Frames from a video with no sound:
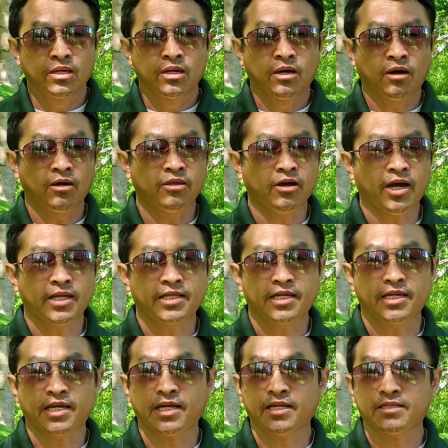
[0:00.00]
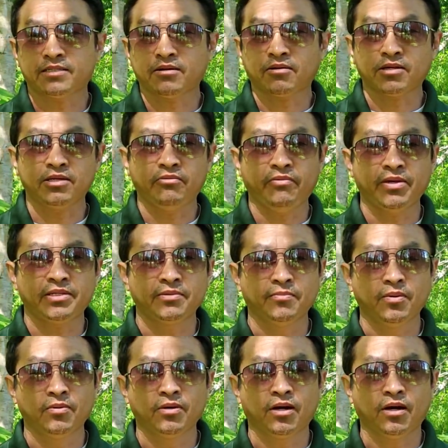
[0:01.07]
họ giờ hải tiền nên cho khi phê sinh
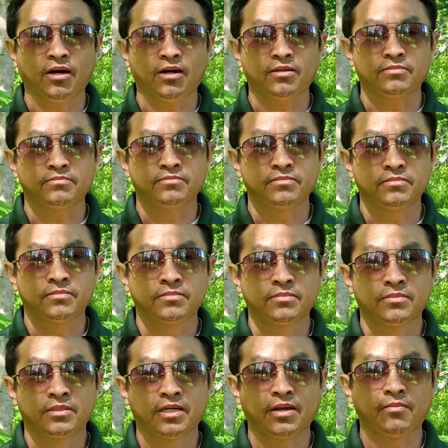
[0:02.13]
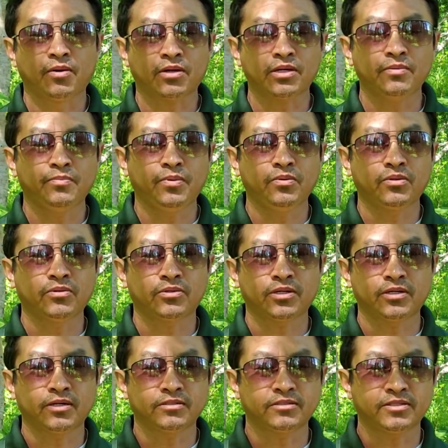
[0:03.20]
bu lọ nên muốn khi bu đồ sợ
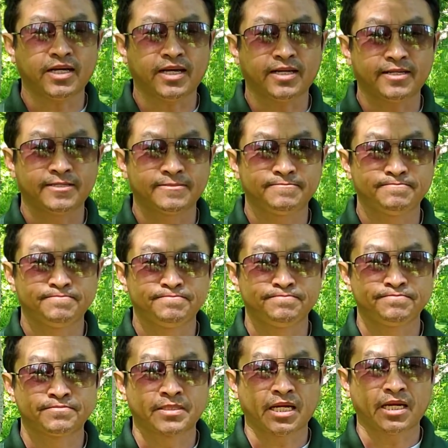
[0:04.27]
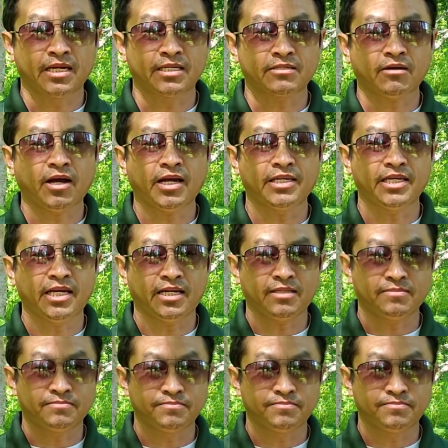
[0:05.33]
đời xứ nà ờ, nên sao hải nhiên à?